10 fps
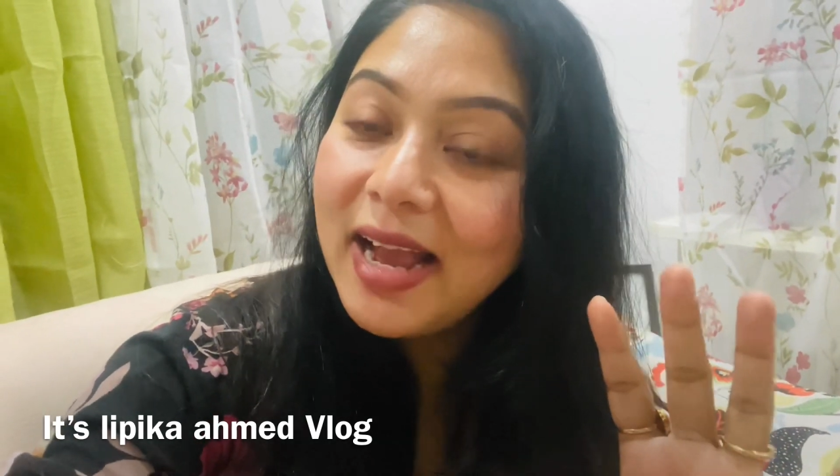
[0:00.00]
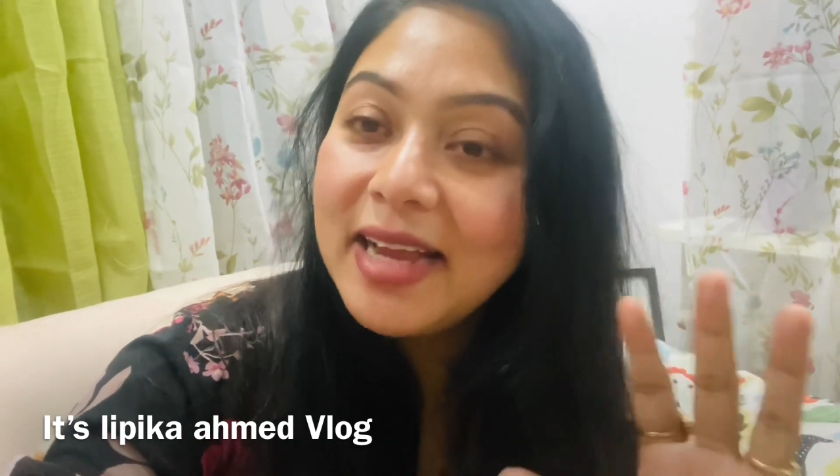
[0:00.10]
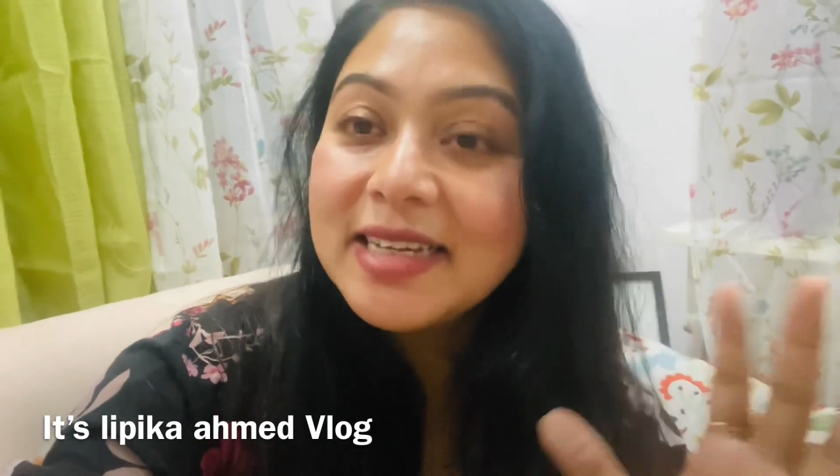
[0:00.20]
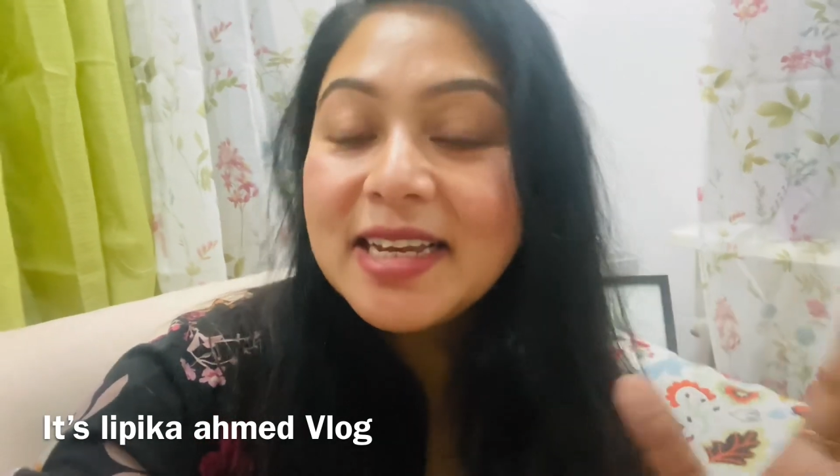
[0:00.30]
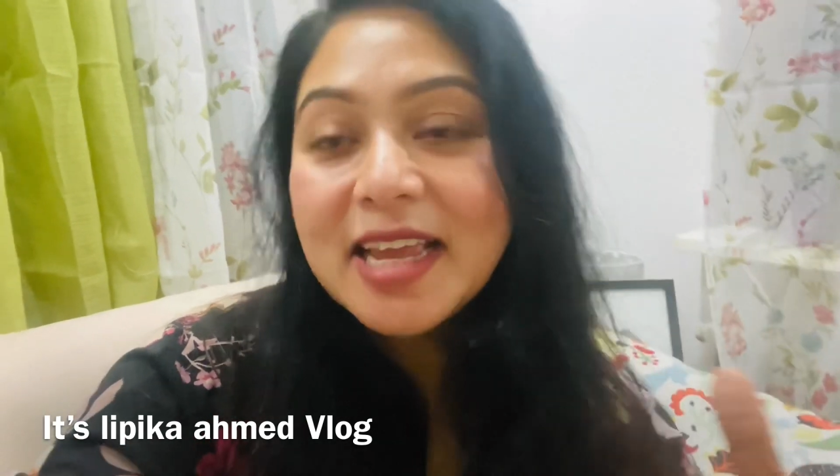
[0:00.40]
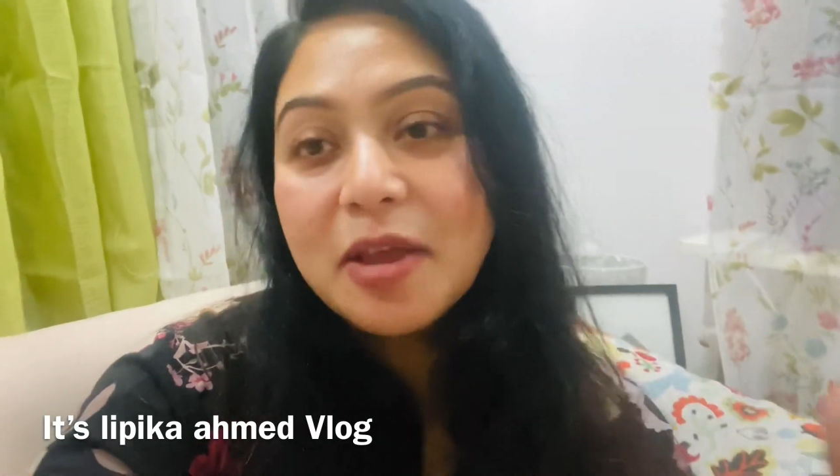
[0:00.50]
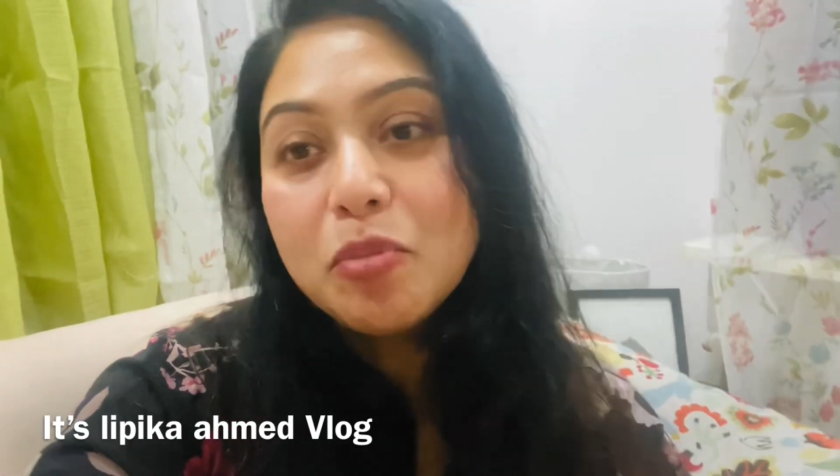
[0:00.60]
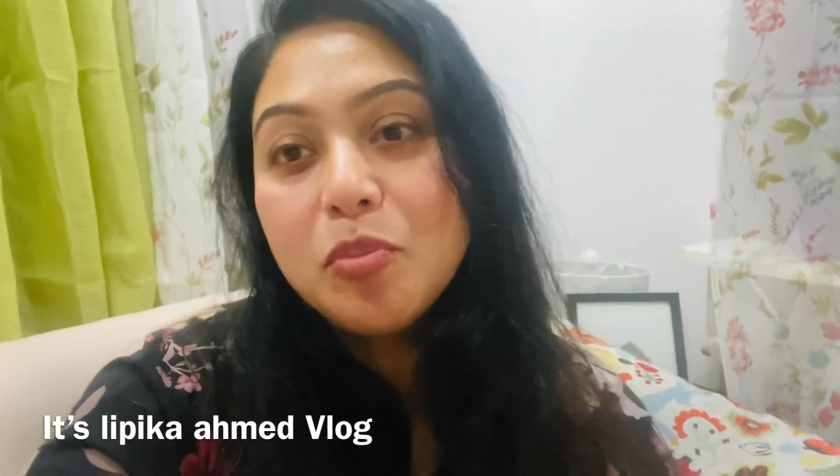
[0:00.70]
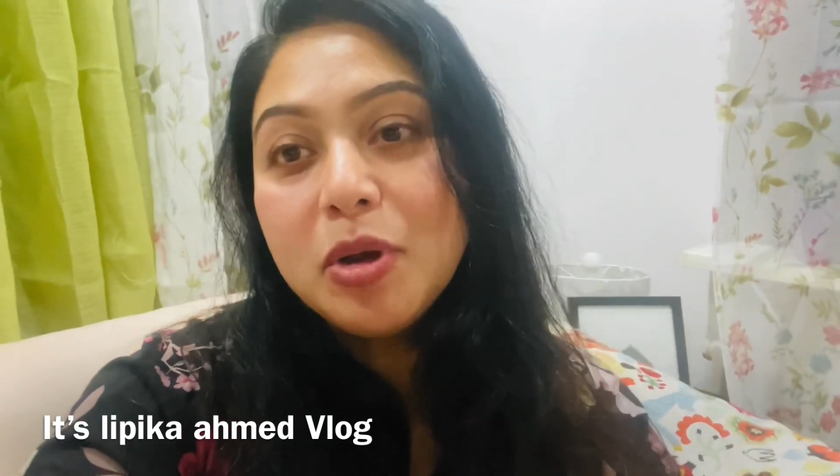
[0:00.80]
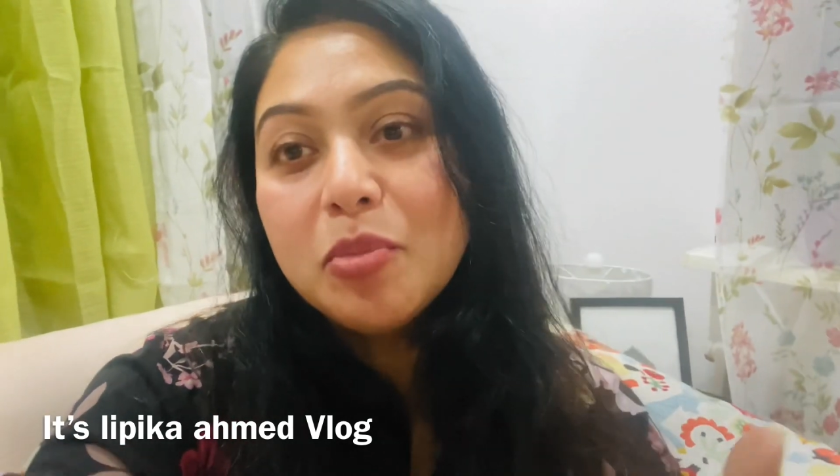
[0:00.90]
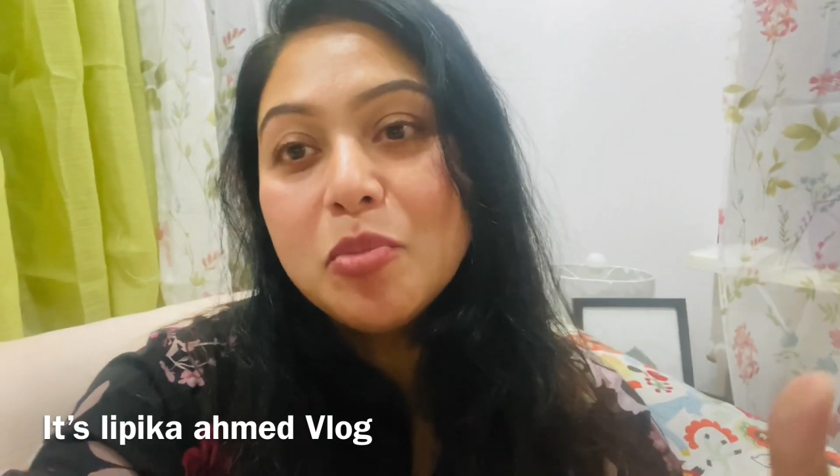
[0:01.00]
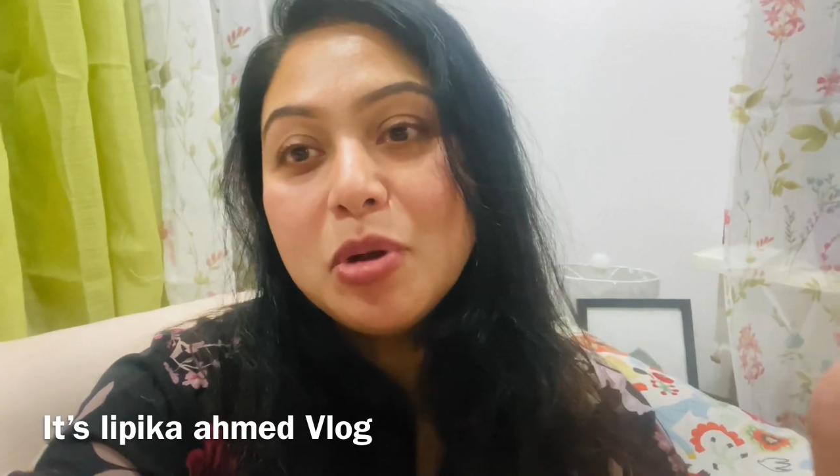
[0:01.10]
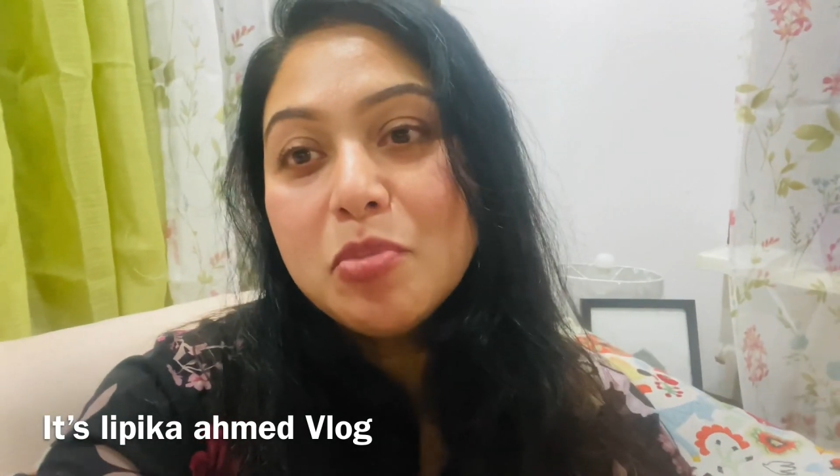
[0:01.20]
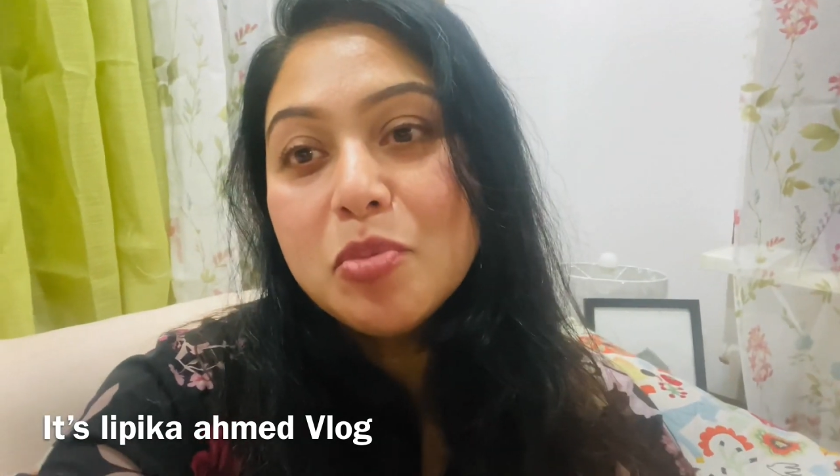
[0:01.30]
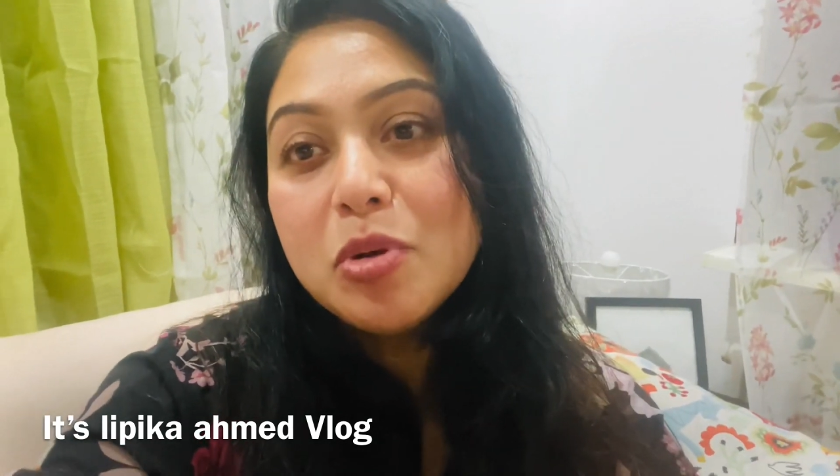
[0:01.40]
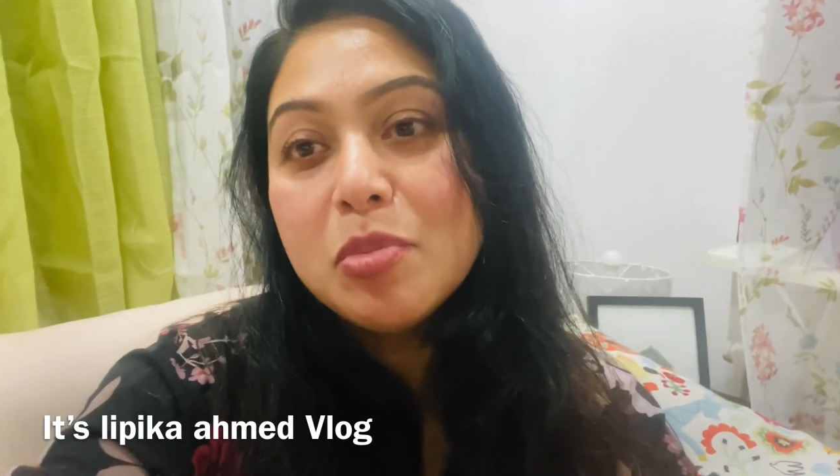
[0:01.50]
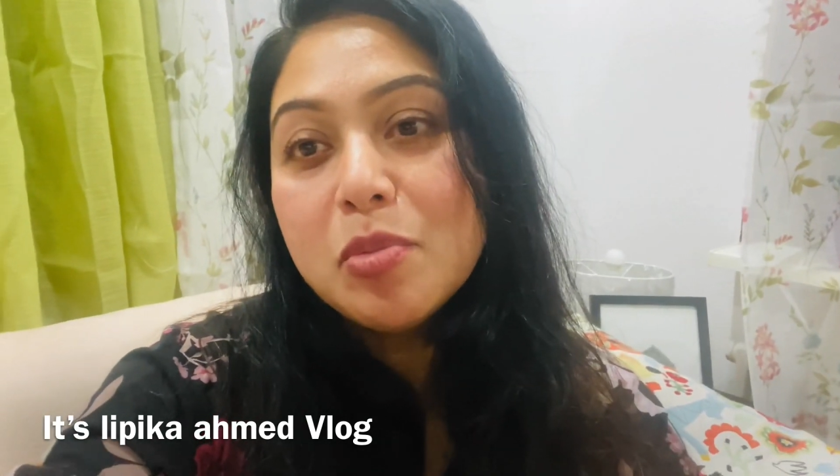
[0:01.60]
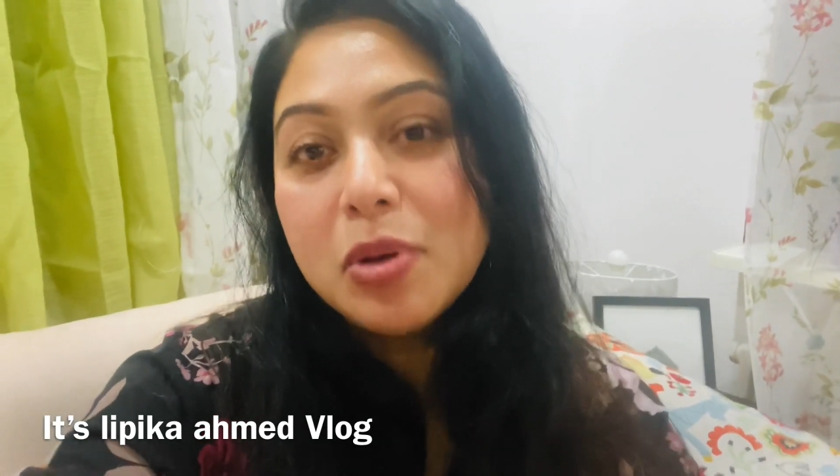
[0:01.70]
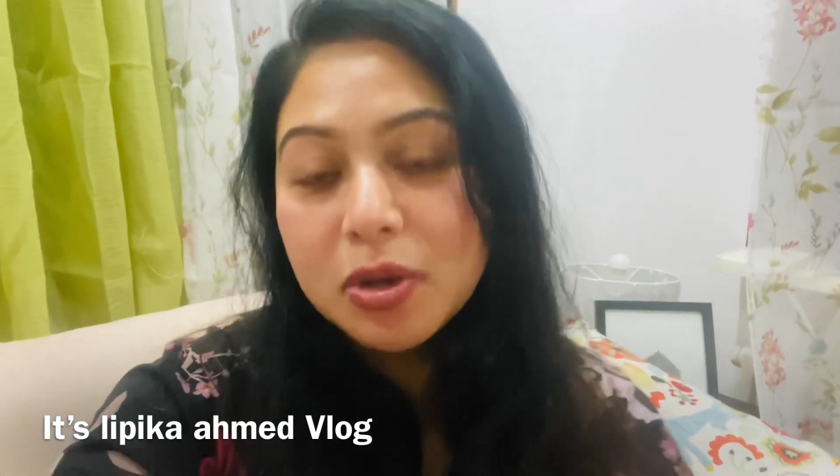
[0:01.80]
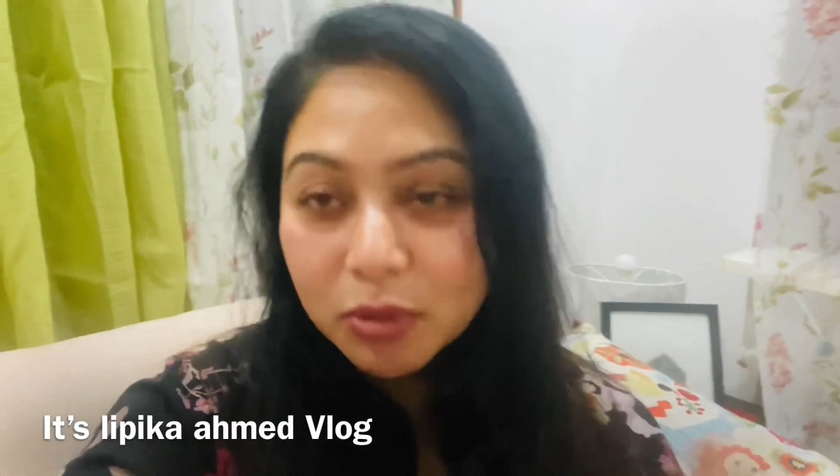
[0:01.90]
এটা নিয়ে এই বুবলি বুবলি বুবলি বুবলি